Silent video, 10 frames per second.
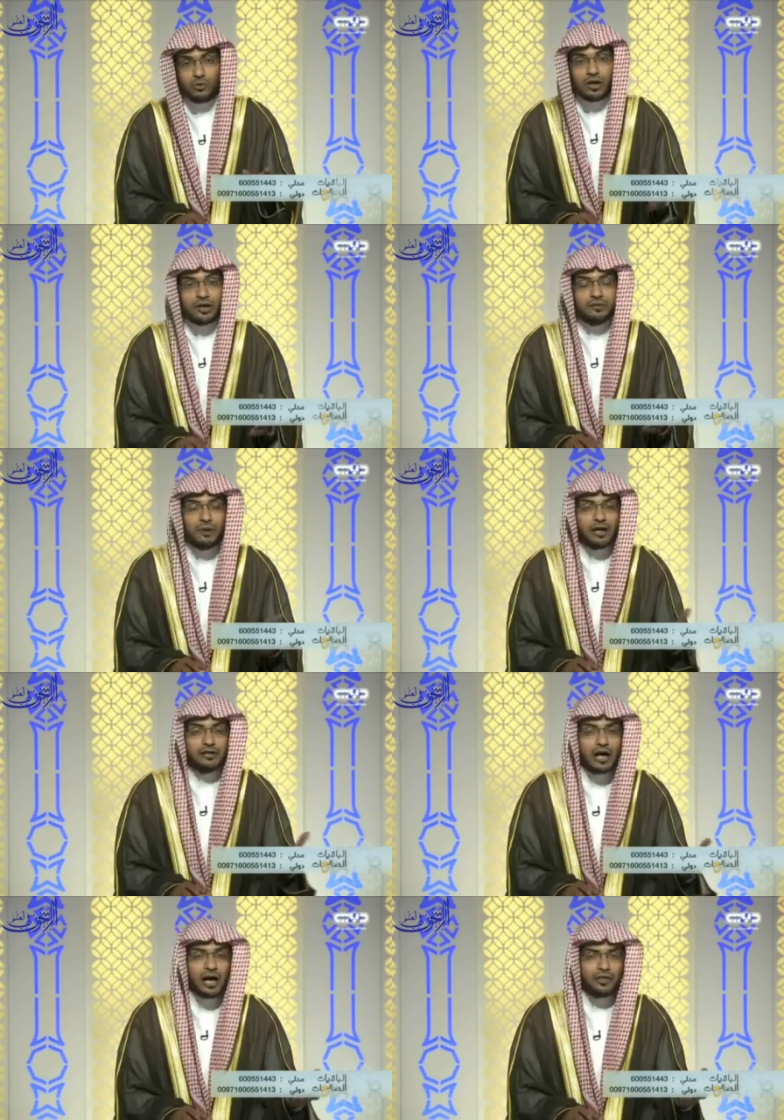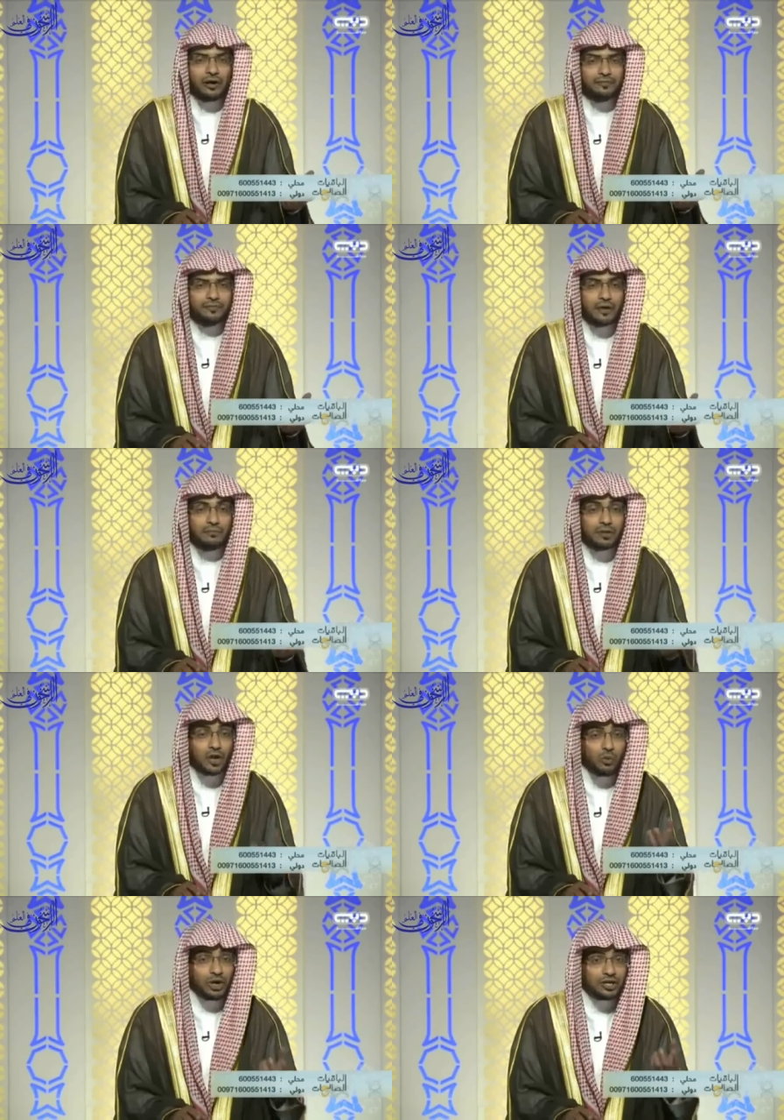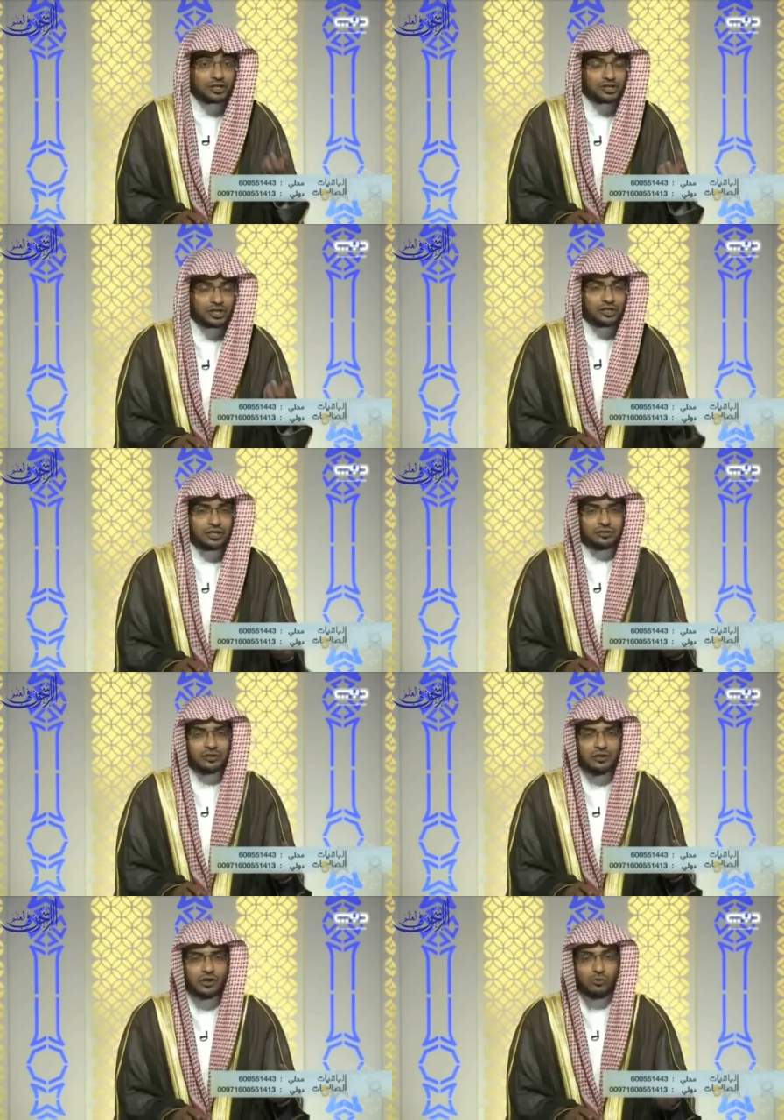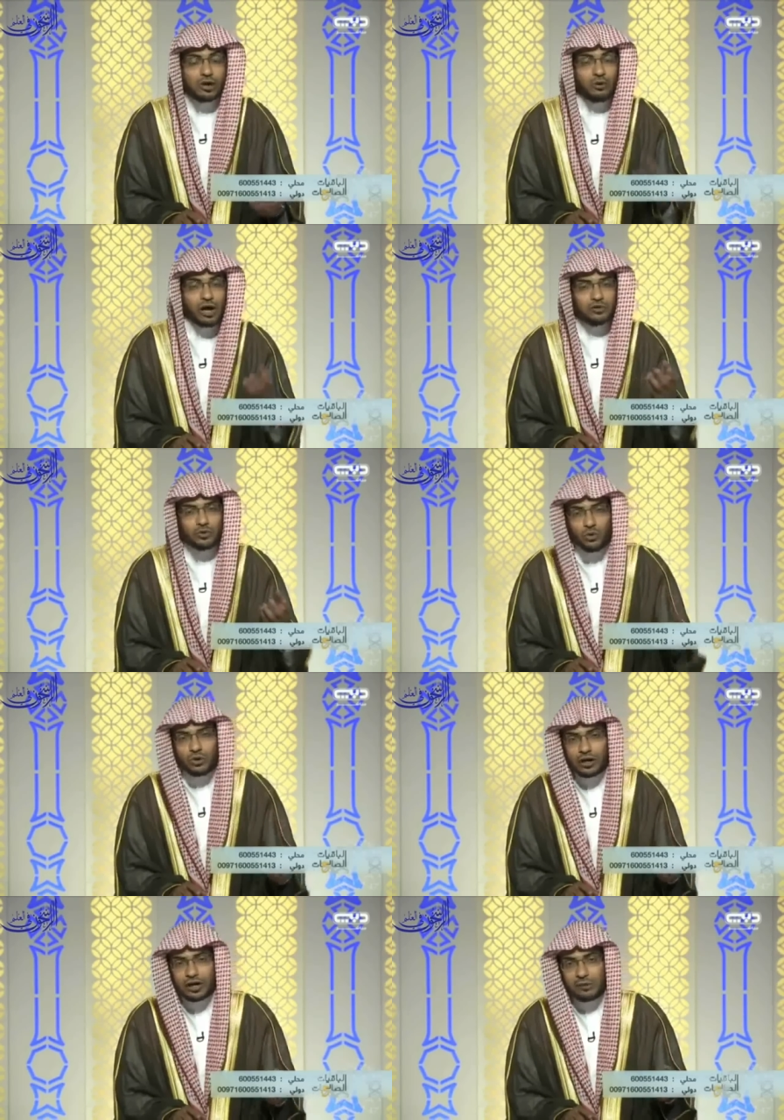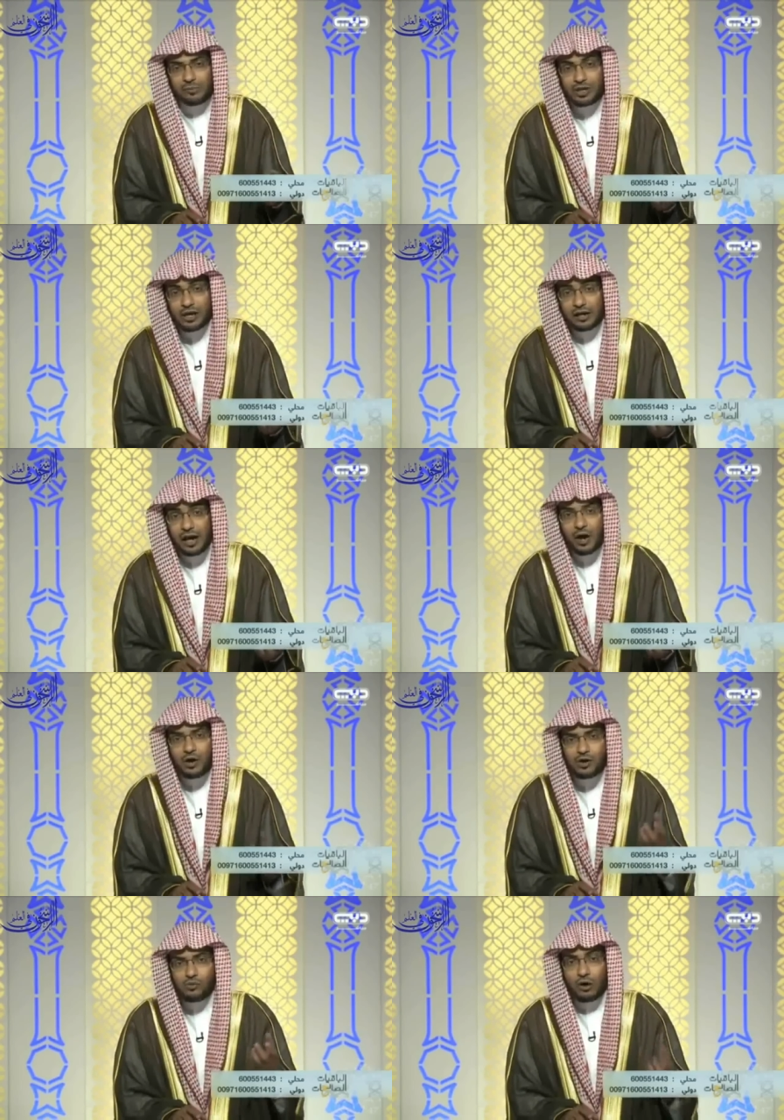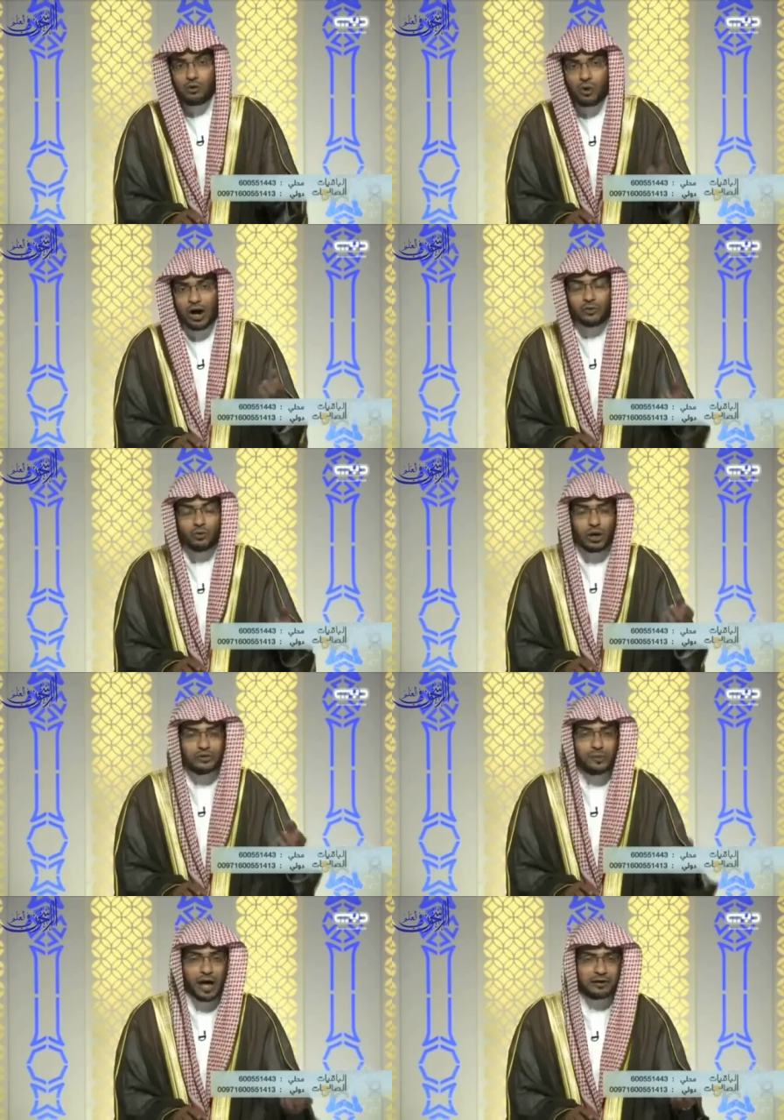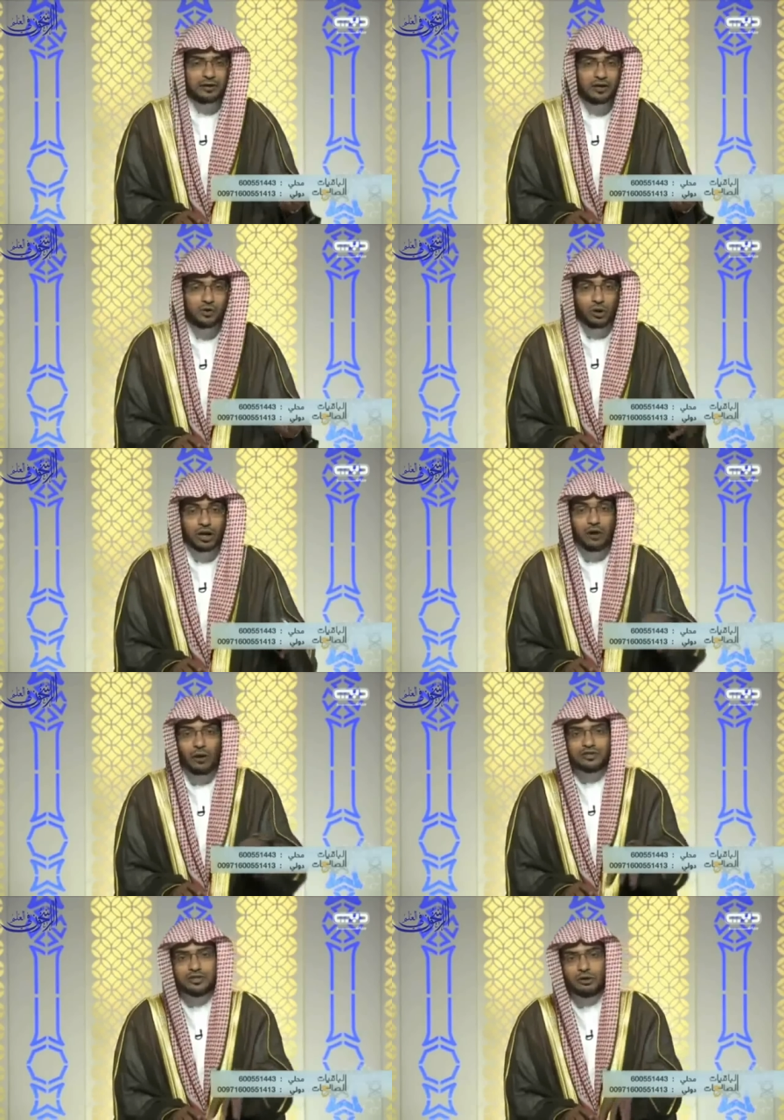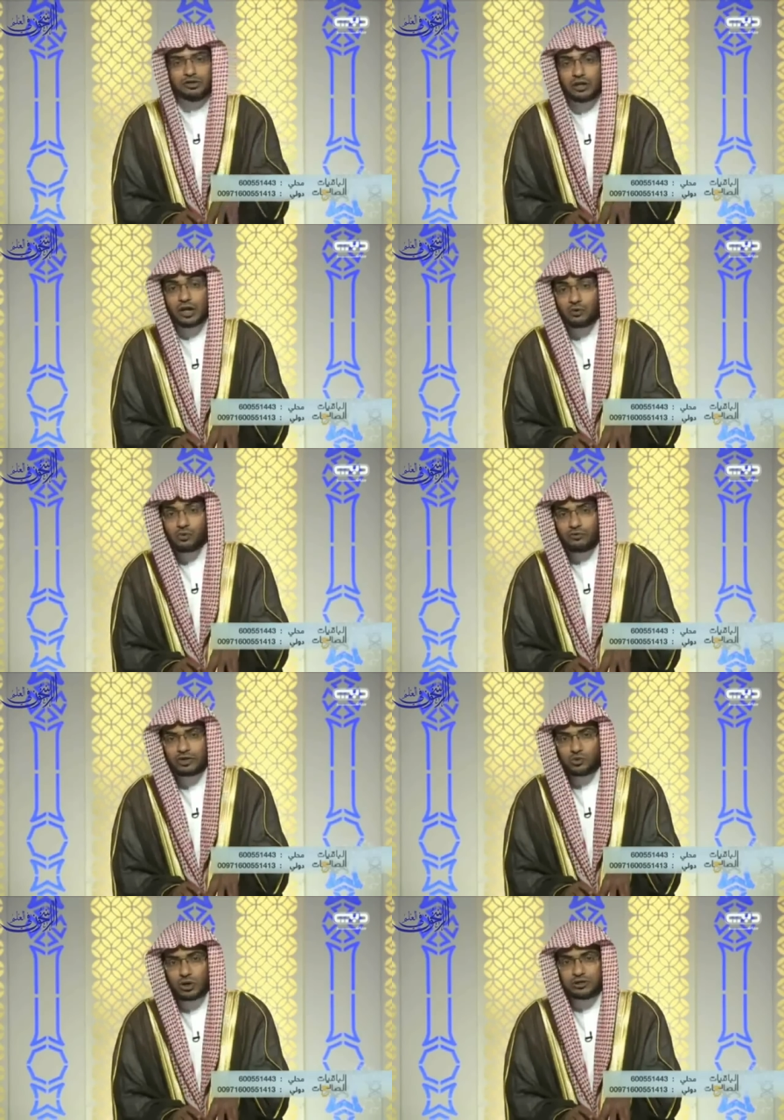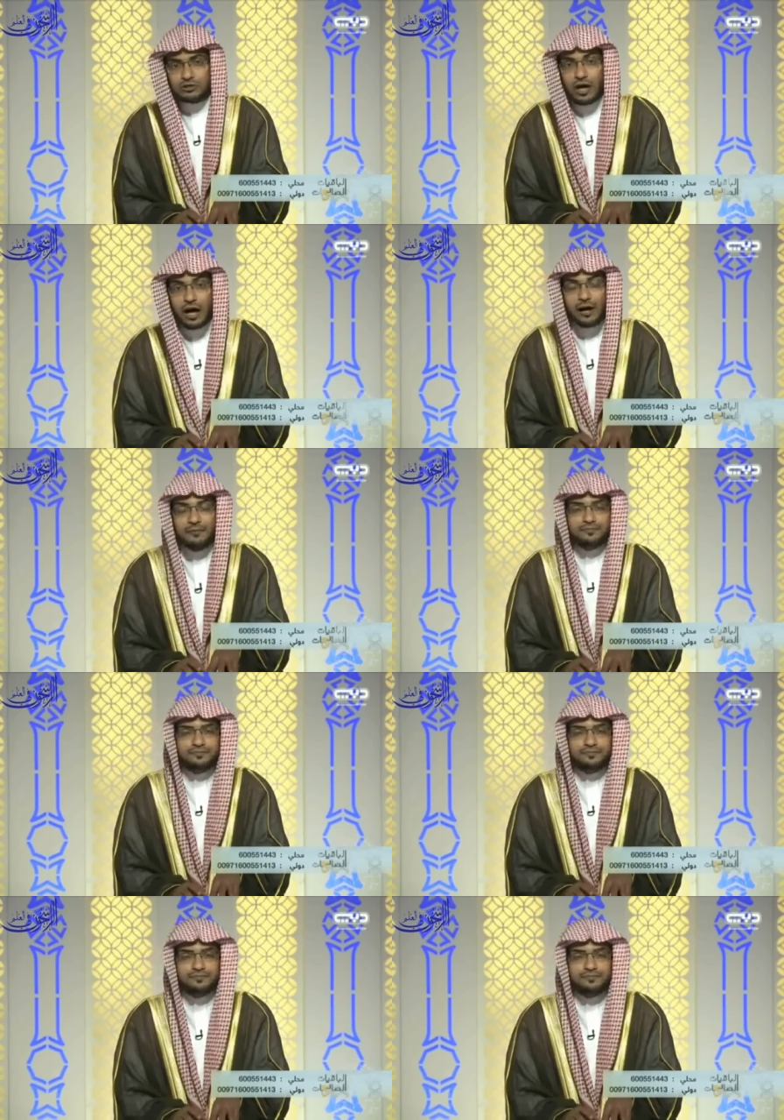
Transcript: ولا ريب أن هذا من الوعيد الشديد ورواية أخرى كما بينا وهو عنه غضبان والله عز وجل يقول في سورة طه